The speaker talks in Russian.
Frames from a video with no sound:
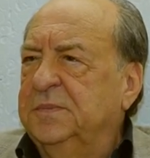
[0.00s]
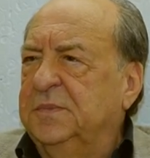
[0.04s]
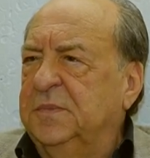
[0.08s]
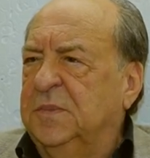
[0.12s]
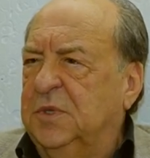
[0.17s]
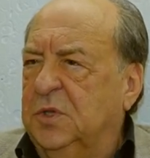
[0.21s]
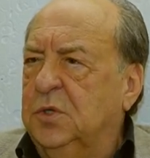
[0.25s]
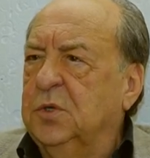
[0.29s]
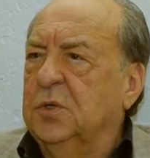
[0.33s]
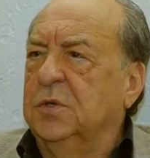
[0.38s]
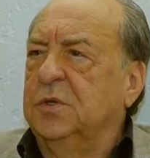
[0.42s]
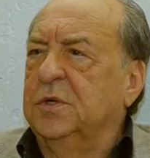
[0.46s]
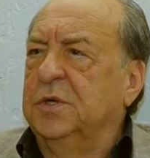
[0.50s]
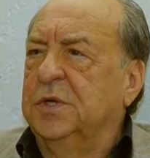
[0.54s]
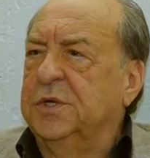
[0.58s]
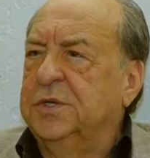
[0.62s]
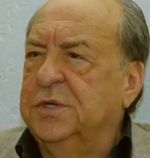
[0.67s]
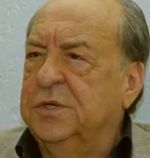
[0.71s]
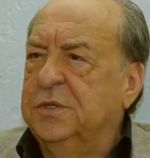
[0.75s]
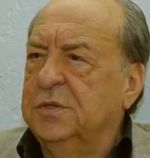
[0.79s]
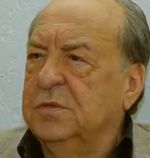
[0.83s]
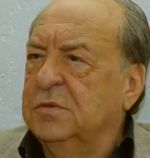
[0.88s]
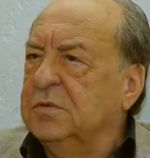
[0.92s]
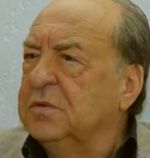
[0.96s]

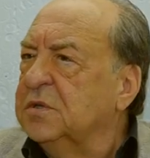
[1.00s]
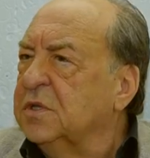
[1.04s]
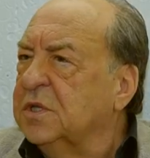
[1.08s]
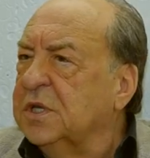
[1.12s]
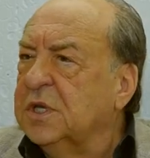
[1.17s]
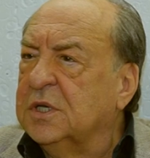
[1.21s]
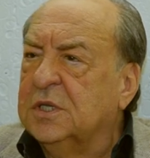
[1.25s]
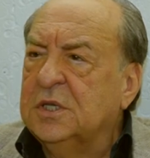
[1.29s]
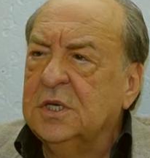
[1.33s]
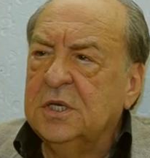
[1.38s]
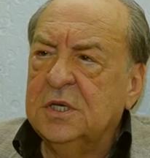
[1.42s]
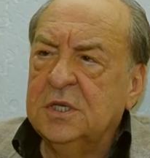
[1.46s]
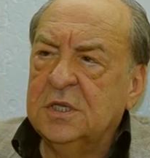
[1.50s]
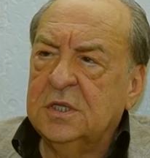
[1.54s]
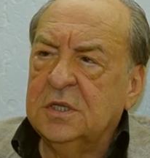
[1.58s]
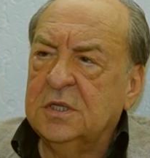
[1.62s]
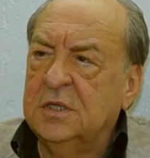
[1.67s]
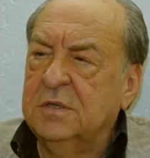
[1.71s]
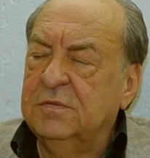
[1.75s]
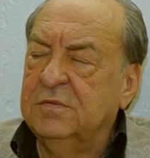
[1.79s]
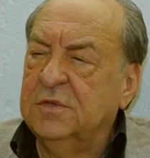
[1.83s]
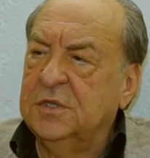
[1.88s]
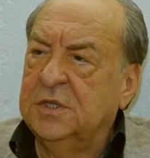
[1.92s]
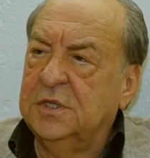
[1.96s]
дочь, ну и так далее. И так
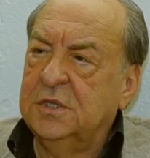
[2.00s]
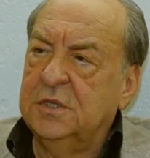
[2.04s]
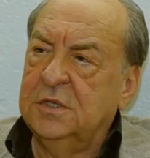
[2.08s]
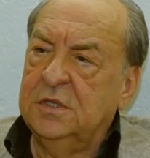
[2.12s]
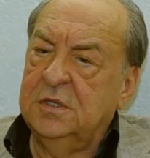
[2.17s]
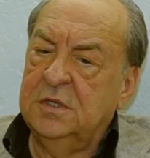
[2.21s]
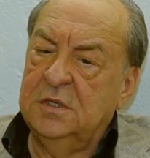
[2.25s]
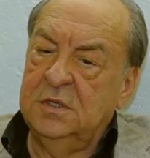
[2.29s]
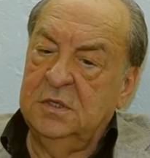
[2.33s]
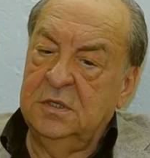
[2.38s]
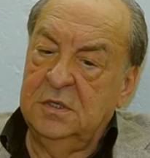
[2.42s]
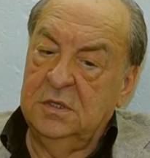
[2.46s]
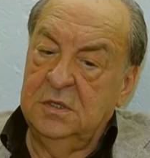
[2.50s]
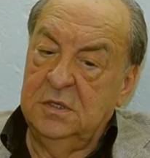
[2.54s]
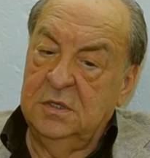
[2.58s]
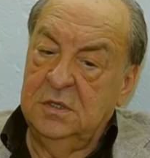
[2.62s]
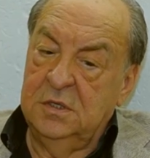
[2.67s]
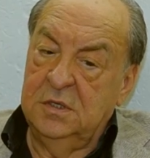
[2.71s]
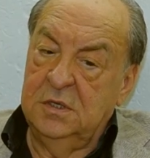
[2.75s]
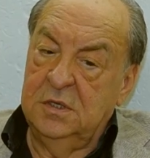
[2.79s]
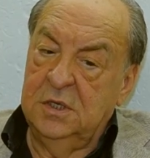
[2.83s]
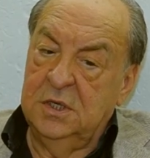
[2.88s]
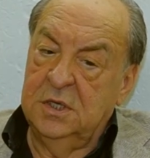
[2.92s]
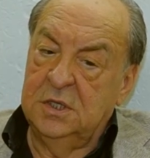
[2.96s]
далее. Вот
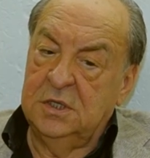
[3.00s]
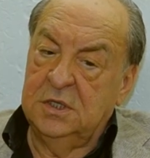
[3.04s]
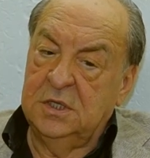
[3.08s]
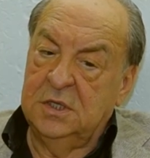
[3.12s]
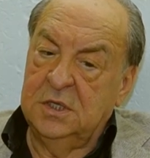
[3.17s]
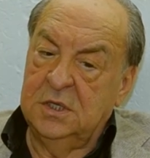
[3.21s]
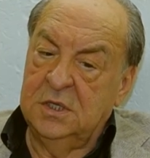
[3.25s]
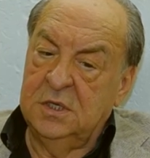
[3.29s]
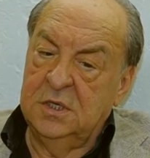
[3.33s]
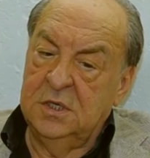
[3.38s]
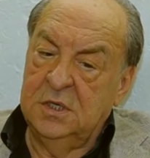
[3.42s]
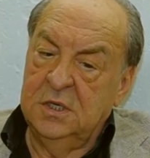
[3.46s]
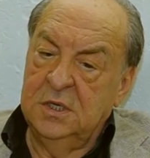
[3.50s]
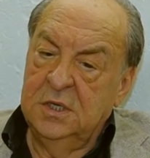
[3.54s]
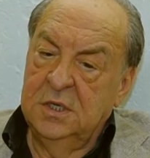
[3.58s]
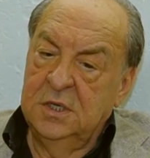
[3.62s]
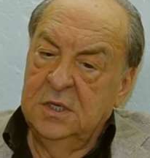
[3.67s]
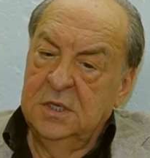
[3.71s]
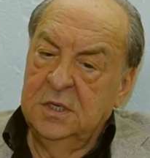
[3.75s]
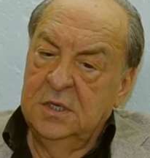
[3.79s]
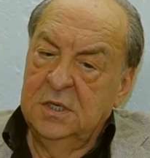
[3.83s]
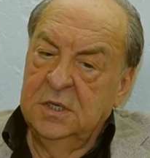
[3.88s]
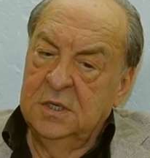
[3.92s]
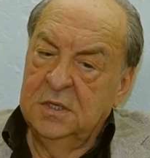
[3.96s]
это,
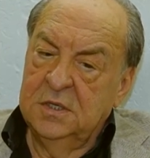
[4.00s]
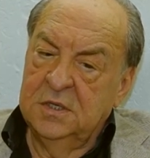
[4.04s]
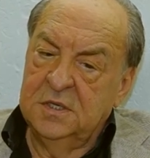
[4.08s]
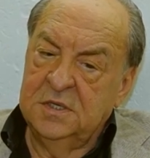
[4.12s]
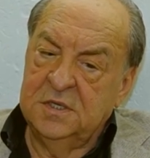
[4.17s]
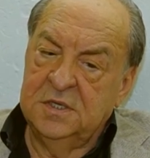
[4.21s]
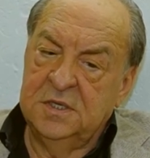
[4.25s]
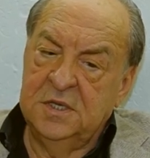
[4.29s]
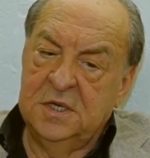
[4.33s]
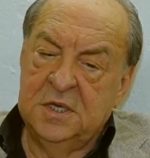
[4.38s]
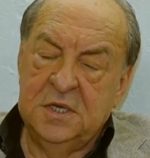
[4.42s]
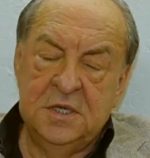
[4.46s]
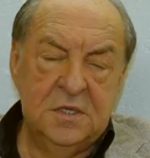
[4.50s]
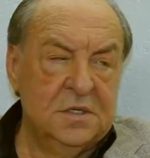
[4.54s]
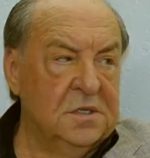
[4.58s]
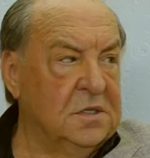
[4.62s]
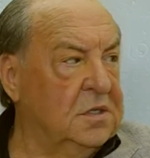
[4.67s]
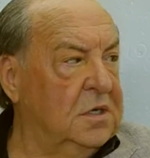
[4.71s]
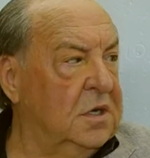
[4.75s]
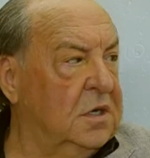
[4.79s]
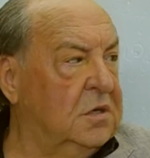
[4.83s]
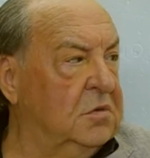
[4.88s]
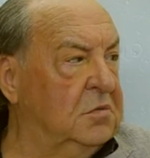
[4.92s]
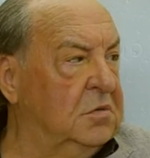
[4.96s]
знаете,
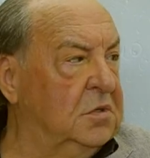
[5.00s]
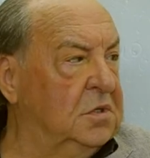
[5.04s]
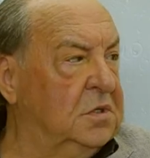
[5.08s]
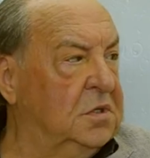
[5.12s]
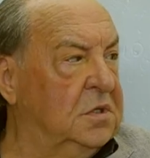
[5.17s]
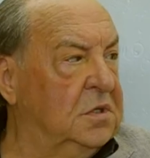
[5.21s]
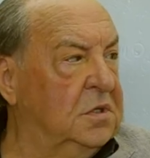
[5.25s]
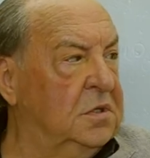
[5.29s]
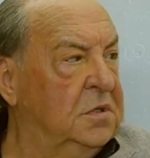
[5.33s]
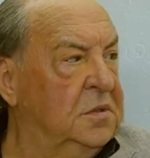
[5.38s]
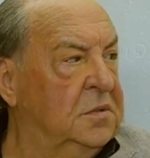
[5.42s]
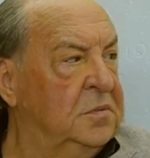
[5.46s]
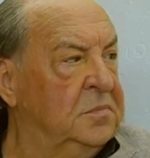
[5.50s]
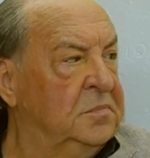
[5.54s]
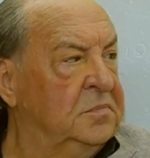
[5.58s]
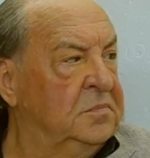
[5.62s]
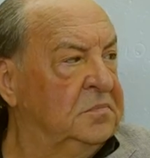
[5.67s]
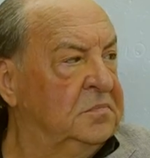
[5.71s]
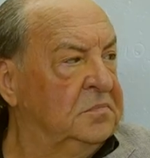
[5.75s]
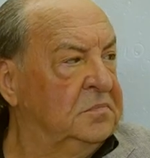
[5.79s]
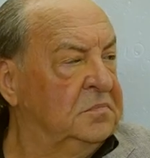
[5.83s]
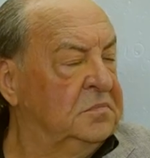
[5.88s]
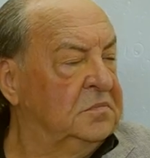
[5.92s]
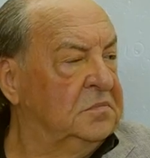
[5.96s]
какой-то
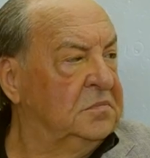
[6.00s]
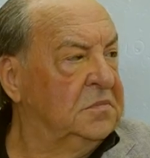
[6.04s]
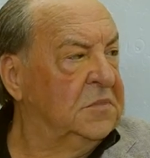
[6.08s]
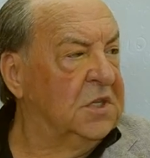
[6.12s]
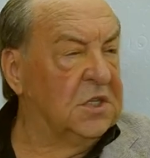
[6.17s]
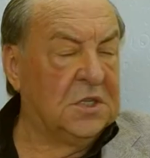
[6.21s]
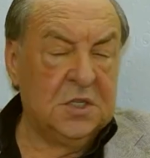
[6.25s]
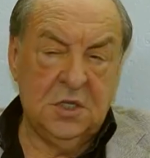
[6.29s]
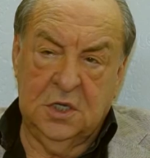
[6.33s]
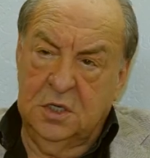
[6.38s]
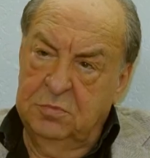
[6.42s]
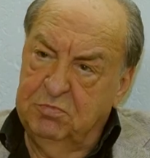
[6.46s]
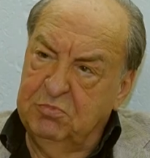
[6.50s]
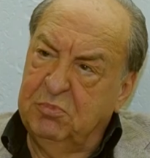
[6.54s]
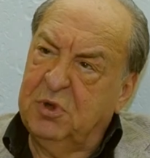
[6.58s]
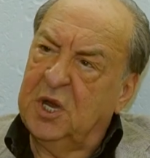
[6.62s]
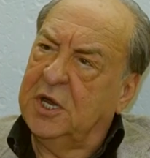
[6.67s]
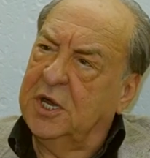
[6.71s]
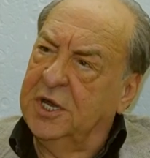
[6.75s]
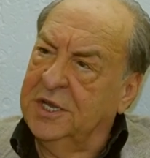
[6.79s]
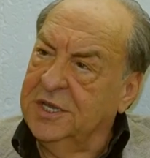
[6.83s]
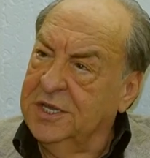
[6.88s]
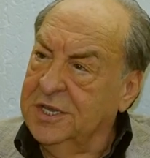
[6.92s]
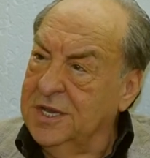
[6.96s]
это
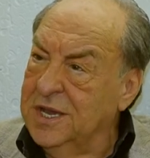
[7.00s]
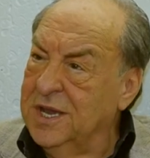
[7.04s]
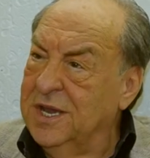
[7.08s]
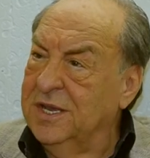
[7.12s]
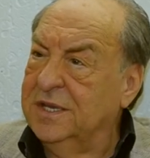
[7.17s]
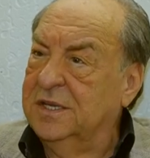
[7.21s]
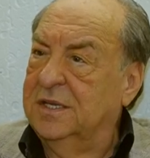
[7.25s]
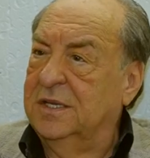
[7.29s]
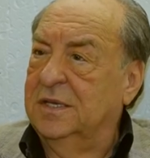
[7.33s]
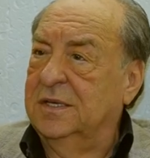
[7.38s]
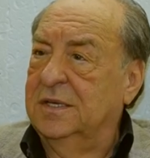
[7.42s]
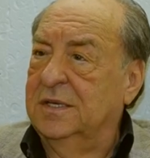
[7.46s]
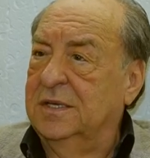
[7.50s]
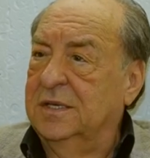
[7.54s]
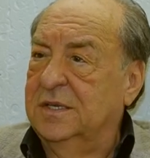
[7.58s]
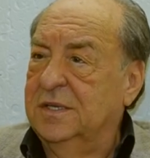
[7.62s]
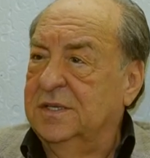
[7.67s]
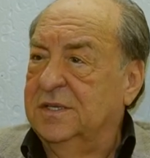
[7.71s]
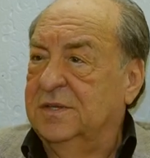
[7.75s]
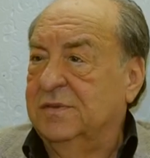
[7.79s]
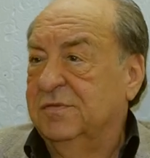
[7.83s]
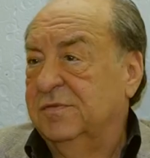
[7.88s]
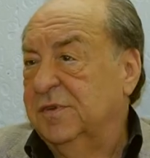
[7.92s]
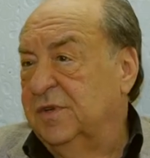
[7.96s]
покаяние
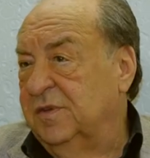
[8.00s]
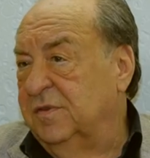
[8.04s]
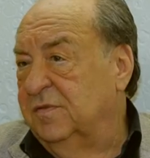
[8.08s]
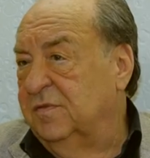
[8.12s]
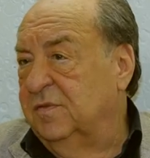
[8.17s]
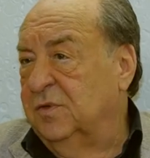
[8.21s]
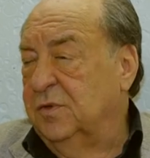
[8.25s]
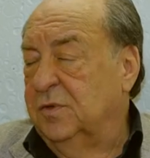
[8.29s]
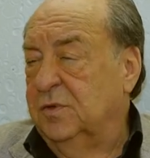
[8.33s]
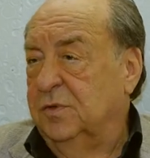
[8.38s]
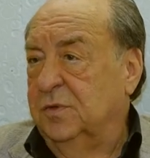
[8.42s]
своего